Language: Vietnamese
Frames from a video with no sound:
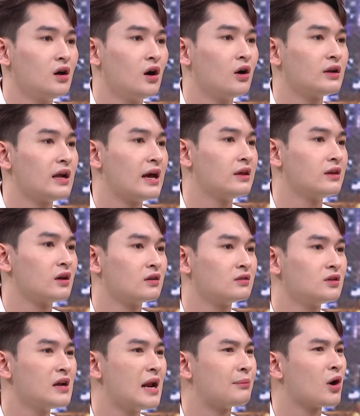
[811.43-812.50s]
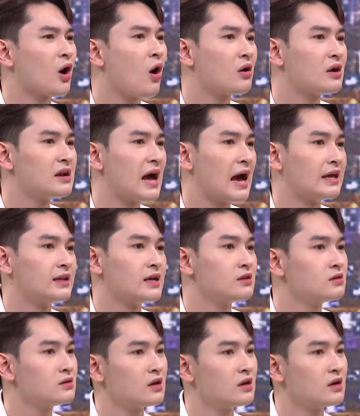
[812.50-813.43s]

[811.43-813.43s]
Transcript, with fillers: thôi thầy nhận nó làm con đi thầy tại trước